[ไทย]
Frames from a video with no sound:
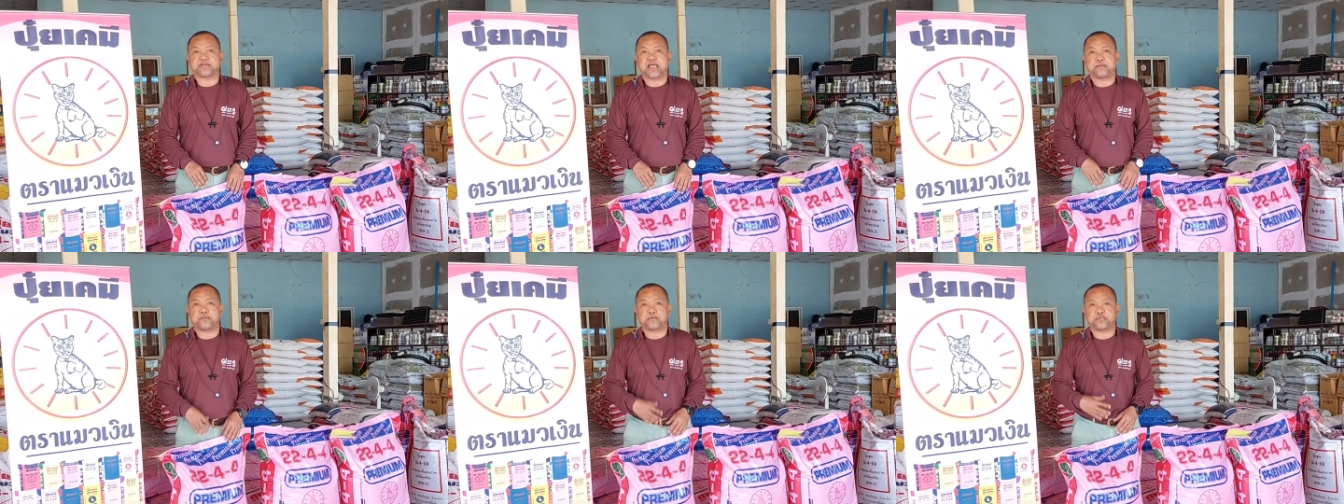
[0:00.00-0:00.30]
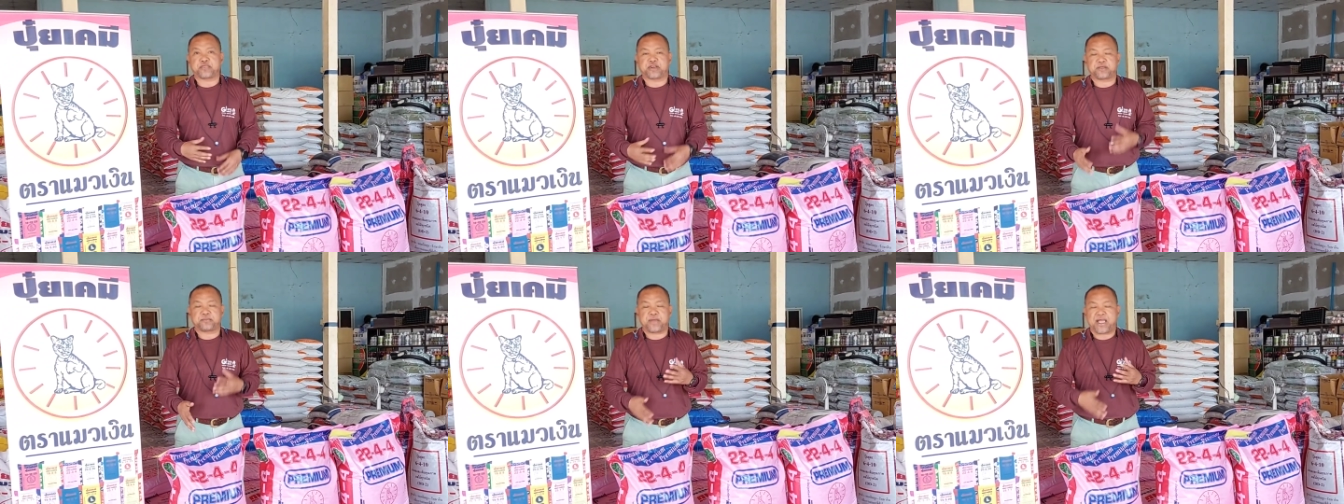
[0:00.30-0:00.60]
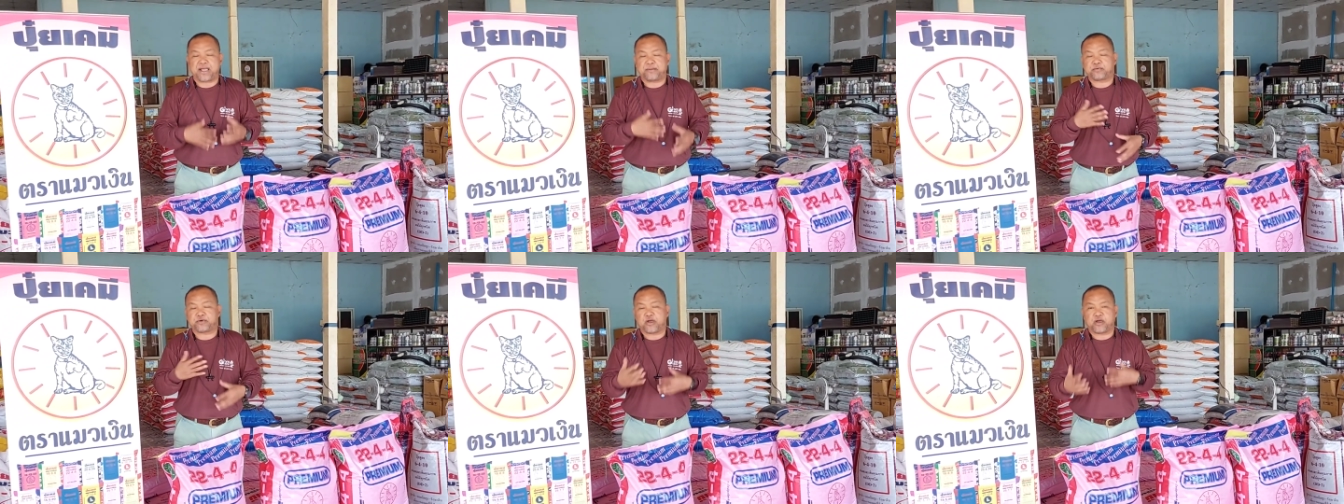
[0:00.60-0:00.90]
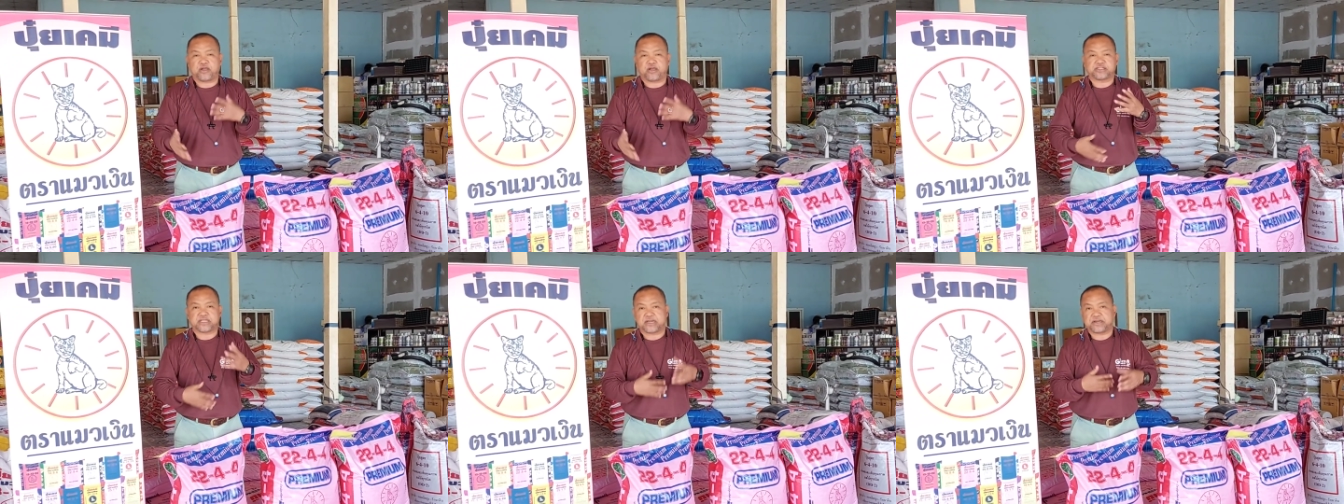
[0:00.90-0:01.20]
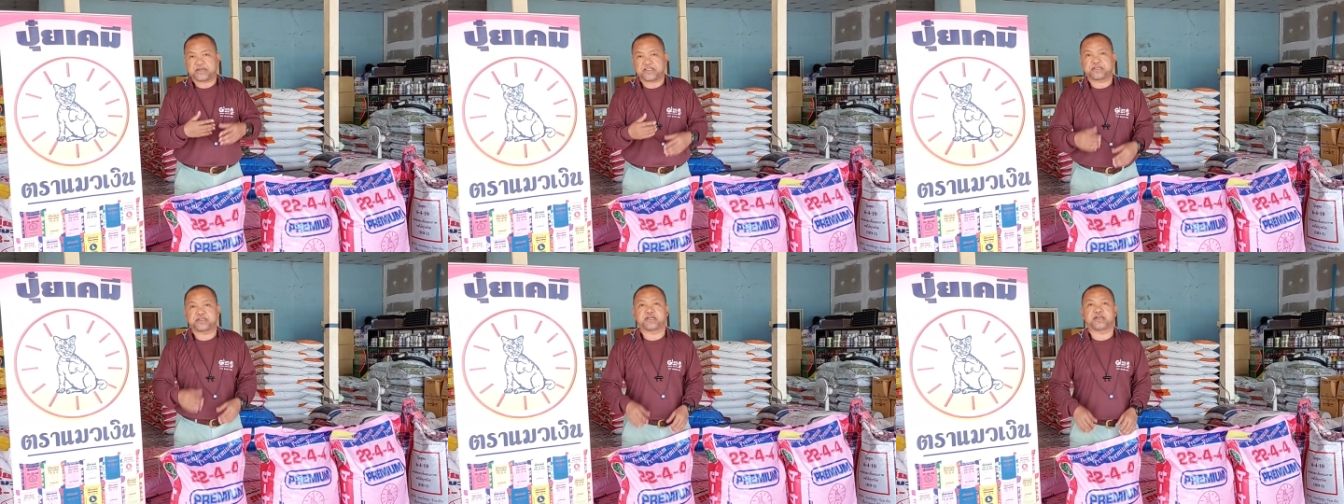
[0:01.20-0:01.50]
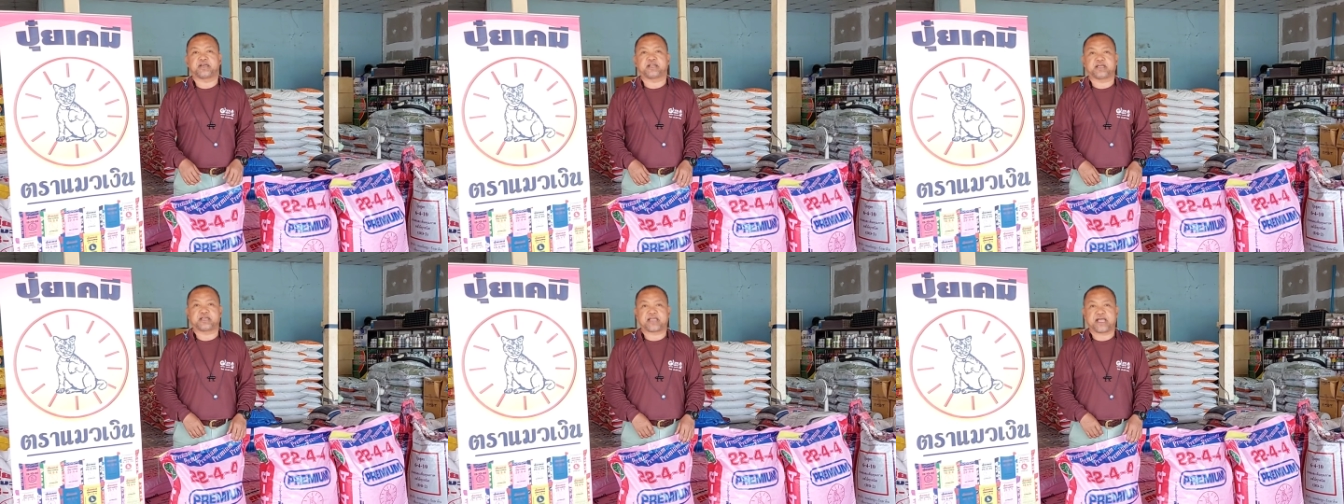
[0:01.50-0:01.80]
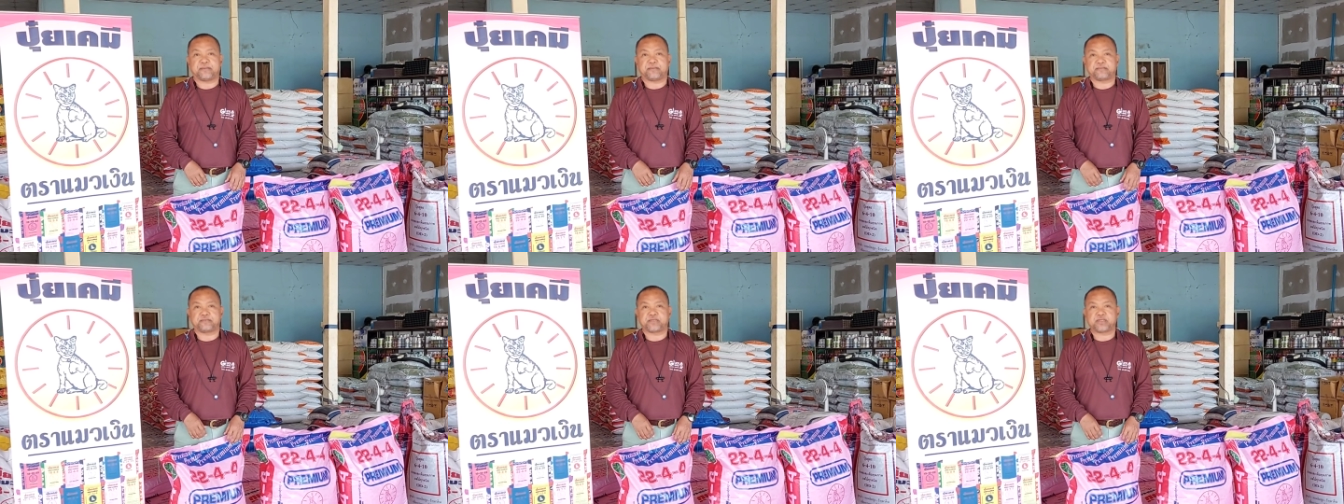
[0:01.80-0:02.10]
นะประสิทธิภาพก็จะดีขึ้นเลย
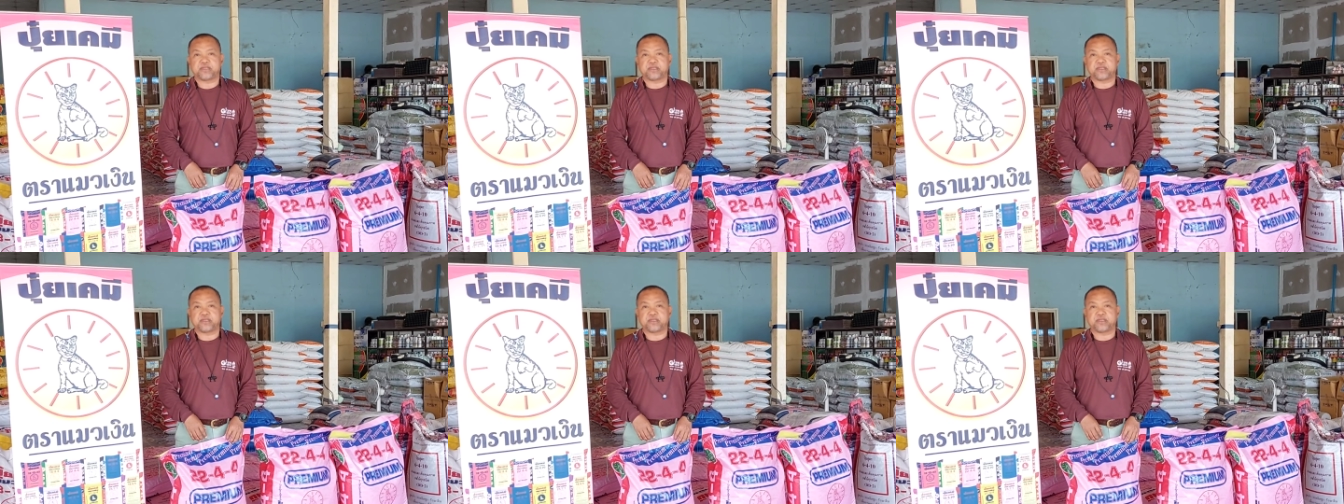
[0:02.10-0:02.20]
ครับ